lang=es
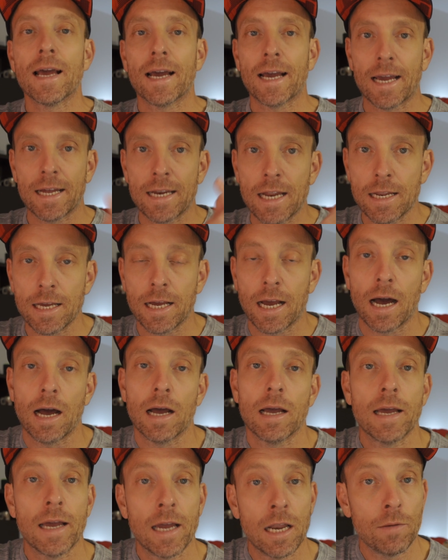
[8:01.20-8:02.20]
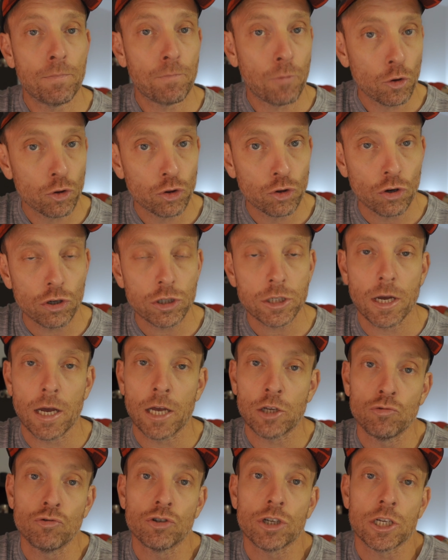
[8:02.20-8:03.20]
genérica. El Pod 2
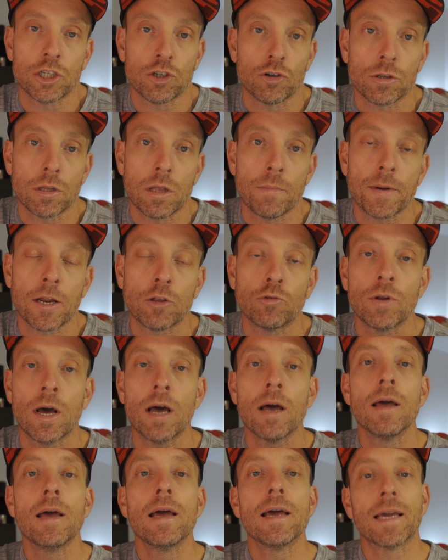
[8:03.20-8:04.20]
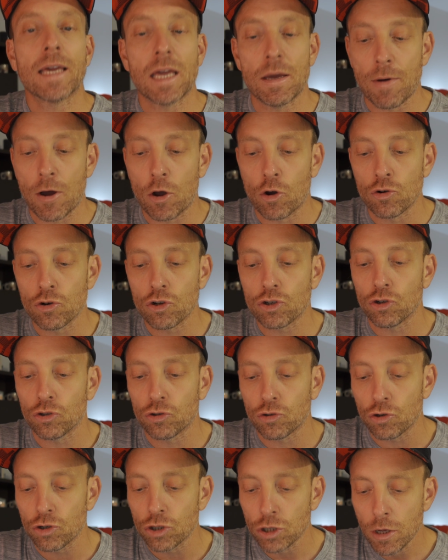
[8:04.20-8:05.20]
es un sensor de temperatura que va con
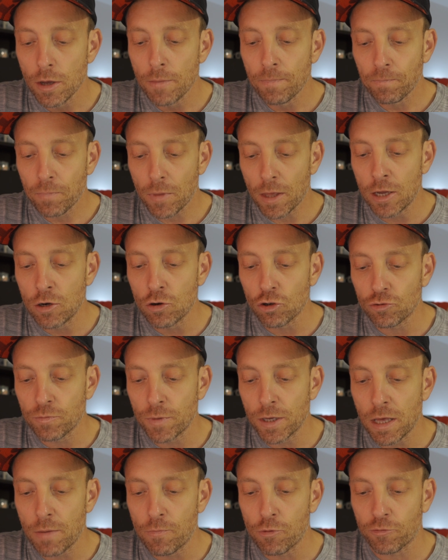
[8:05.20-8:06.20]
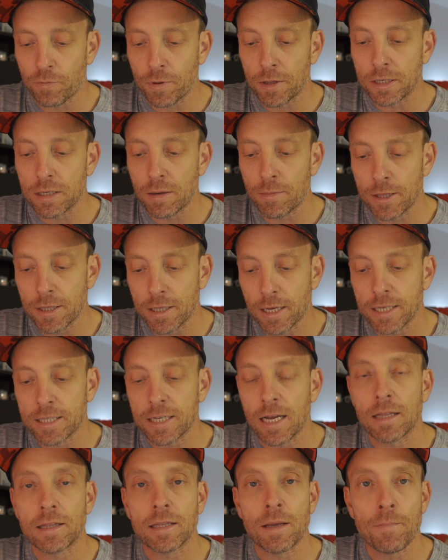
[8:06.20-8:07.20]
nosotros y nos mide pues precisamente
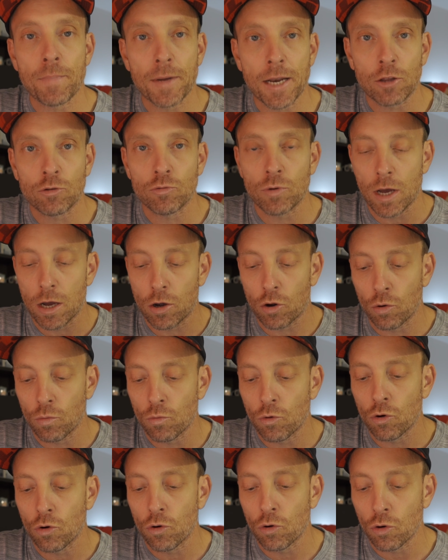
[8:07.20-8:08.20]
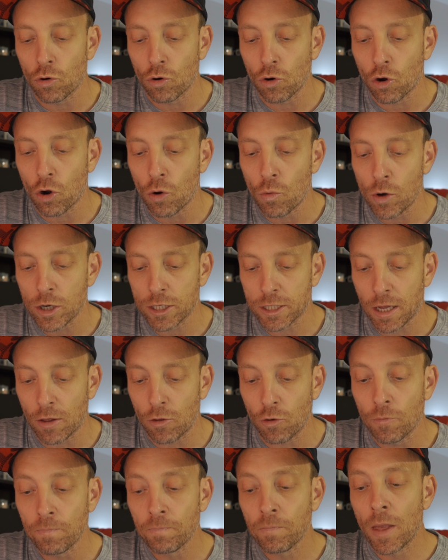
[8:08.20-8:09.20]
esa temperatura como, como ha
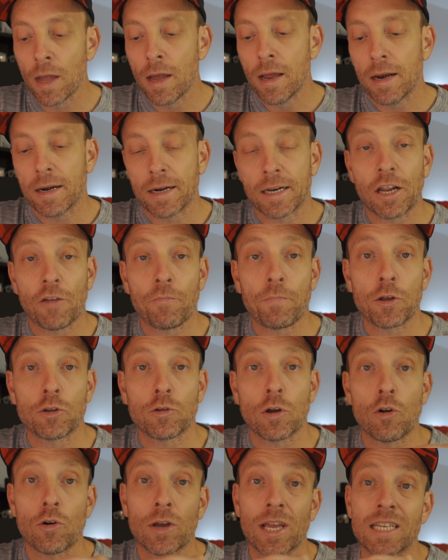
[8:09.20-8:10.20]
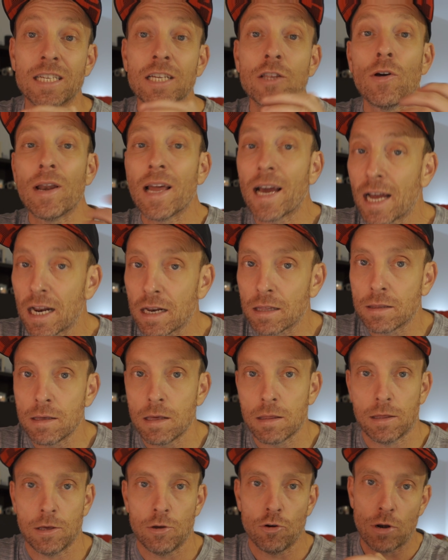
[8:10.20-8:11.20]
estado. Respecto a lo que ha sido el
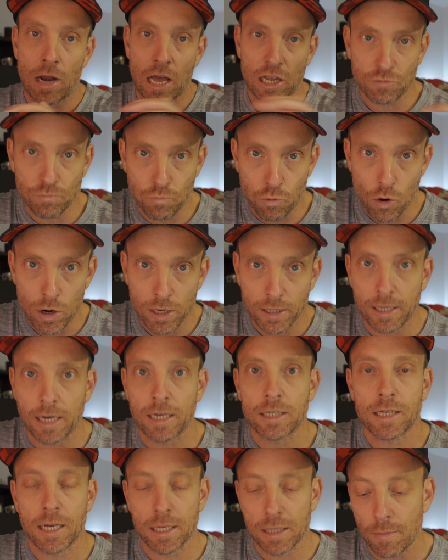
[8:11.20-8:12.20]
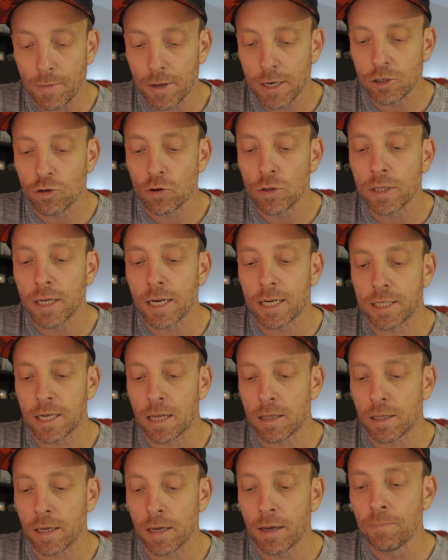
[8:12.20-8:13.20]
ejercicio, las vueltas, que también es lo
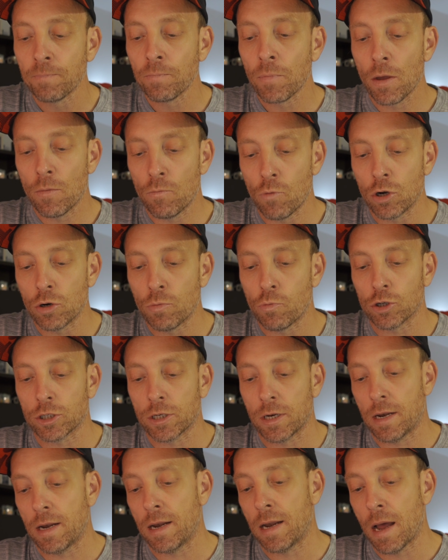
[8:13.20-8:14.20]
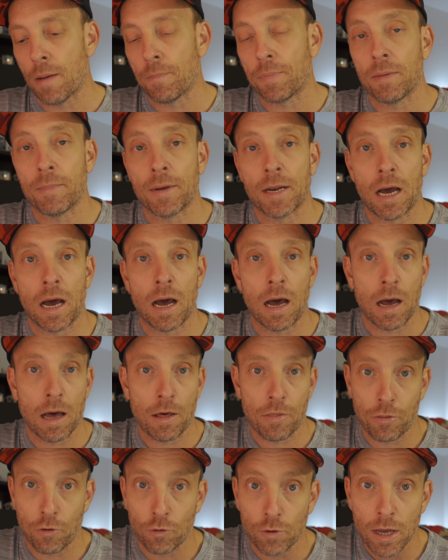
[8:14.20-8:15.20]
interesante. Bueno, pues la primera
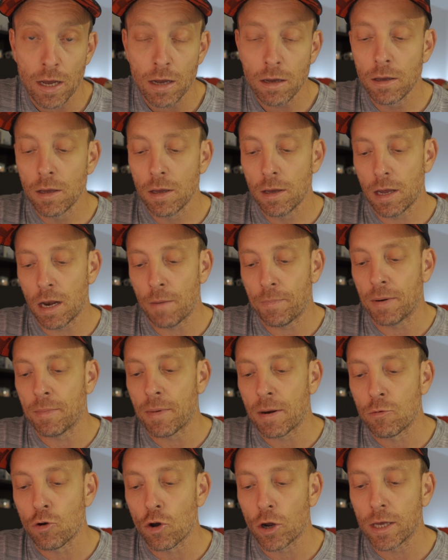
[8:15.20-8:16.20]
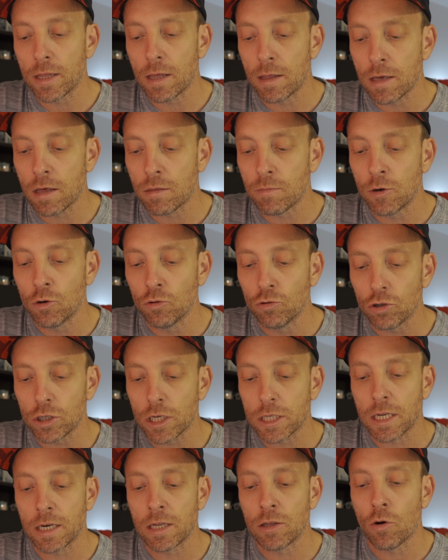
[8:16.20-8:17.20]
zona, el primer bloque de 10 minutos ha
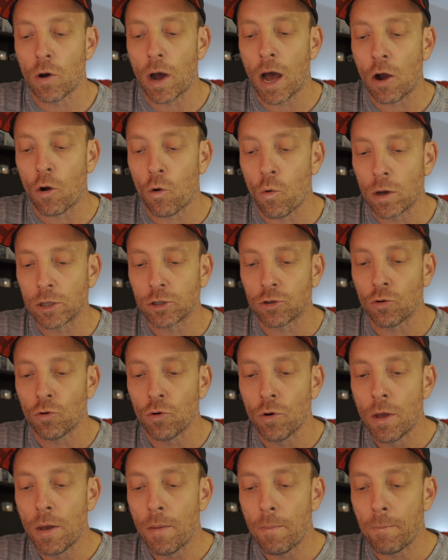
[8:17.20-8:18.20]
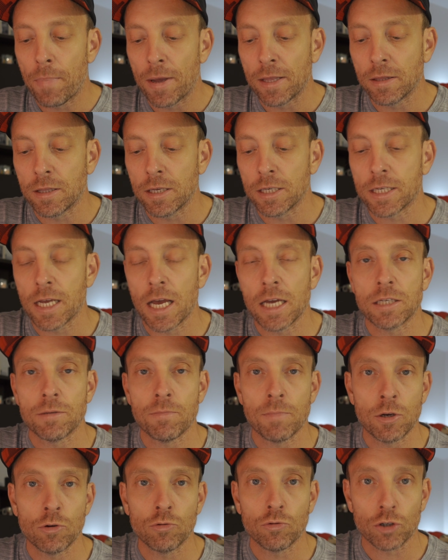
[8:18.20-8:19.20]
salido a 4,26
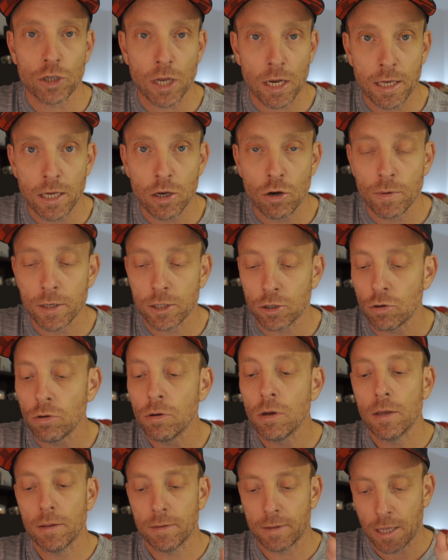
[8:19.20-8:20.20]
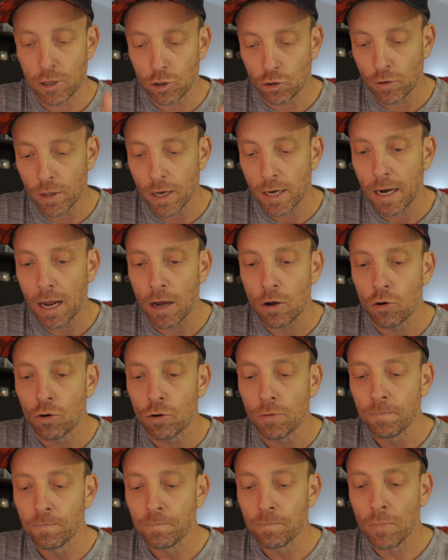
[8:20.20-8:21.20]
minutos el kilómetro dentro del
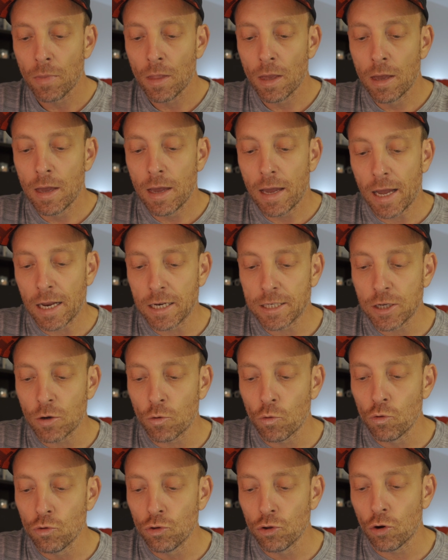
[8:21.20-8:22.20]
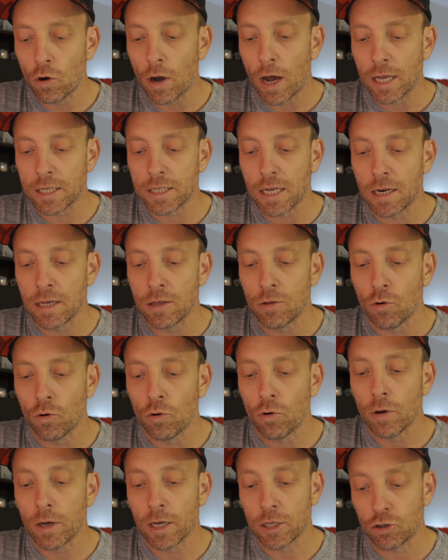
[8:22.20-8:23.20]
rango. El segundo ha
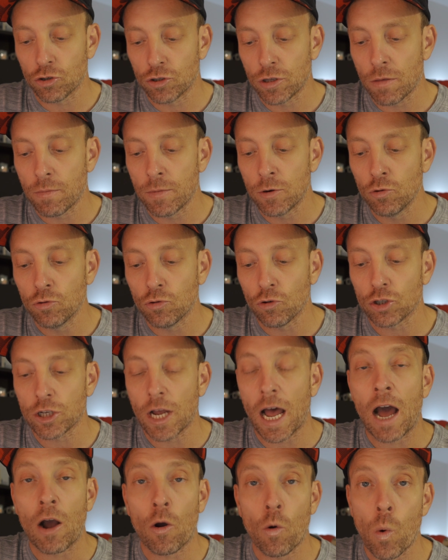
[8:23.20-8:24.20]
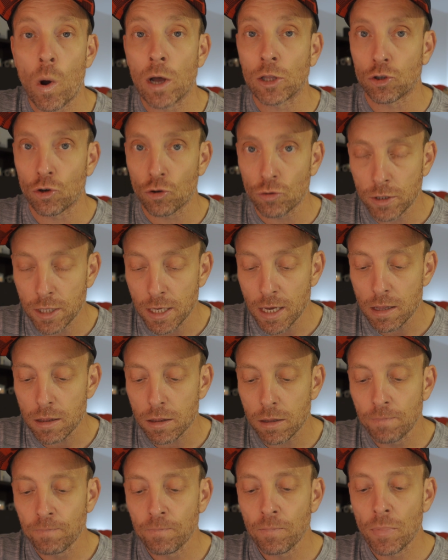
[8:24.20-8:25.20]
salido esos 10 minutos a 4,10